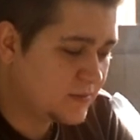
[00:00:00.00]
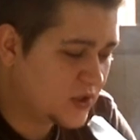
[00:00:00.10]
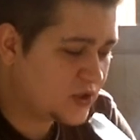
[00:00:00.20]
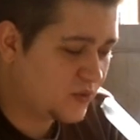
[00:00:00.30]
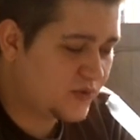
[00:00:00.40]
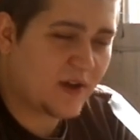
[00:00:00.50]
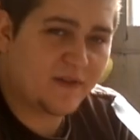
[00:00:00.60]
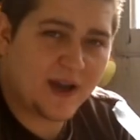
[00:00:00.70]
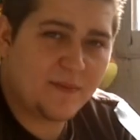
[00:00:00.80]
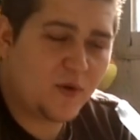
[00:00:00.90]
Moi je trouve ça
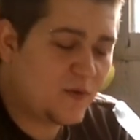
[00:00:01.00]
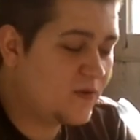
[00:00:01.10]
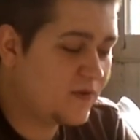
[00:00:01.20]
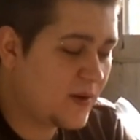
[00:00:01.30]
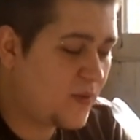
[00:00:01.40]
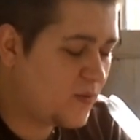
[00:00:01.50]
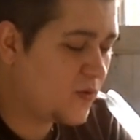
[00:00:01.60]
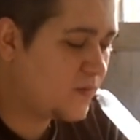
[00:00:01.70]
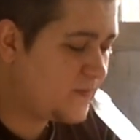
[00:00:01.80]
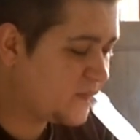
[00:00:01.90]
vraiment, vraiment bon.